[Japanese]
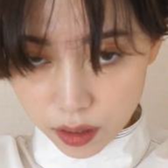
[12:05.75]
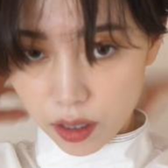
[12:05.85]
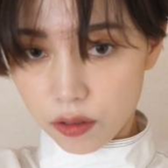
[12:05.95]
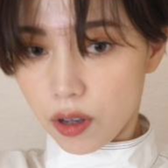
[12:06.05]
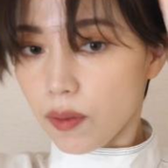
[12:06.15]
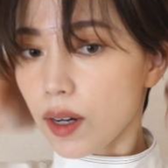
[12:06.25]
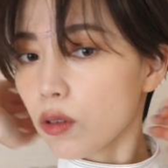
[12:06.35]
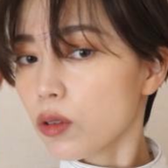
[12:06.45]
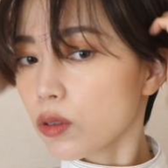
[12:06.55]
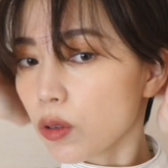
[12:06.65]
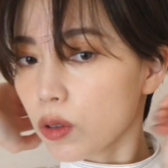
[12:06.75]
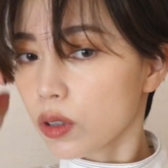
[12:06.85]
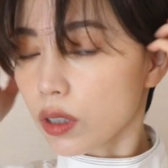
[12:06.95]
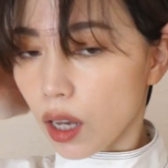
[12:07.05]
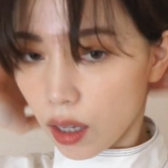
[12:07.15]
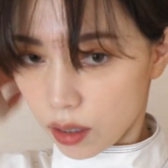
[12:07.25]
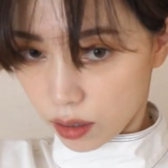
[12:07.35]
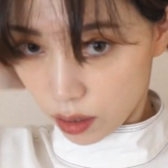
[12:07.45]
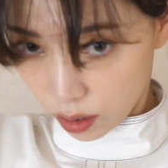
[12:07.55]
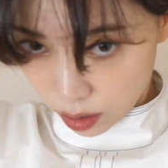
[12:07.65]
で上はこう残った
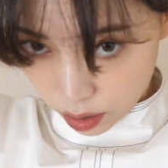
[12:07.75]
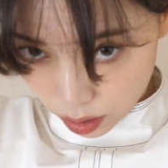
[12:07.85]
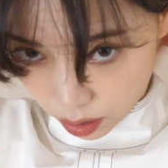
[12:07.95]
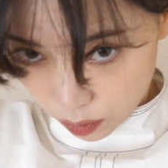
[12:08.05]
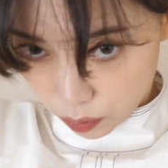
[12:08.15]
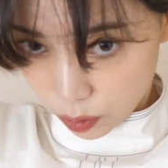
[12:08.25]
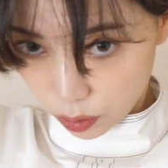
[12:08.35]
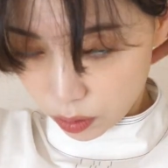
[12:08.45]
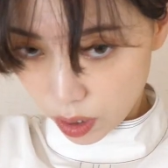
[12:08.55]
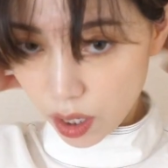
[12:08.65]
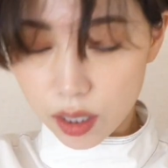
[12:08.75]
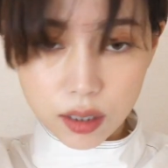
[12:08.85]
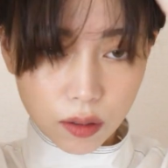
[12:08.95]
もので